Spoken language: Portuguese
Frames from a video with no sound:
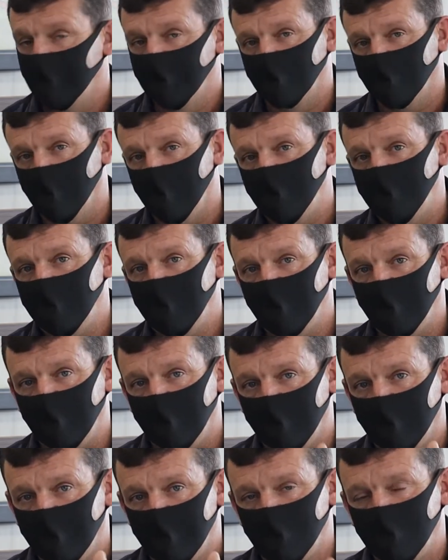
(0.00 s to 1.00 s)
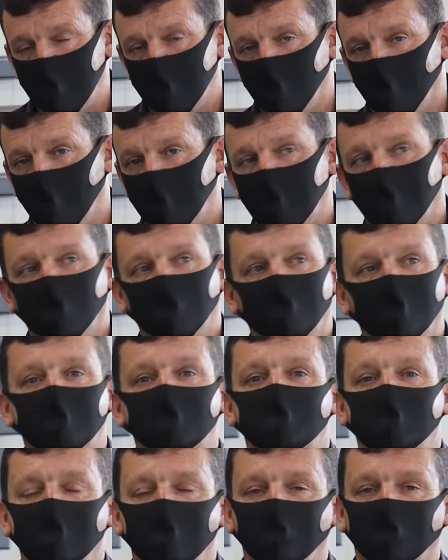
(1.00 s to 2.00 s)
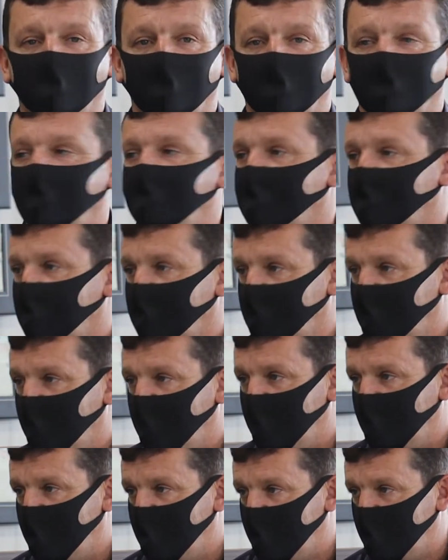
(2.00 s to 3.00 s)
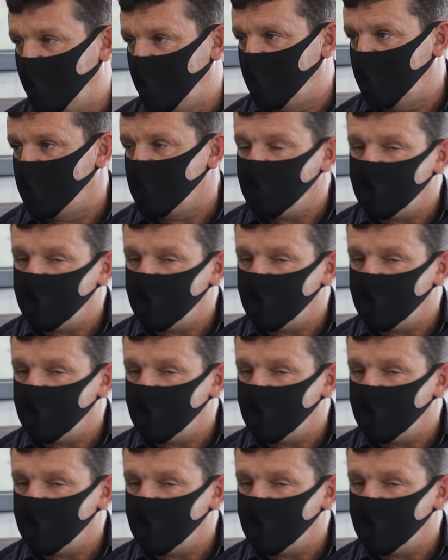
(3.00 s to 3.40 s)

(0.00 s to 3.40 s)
Então a minha memória afetiva é,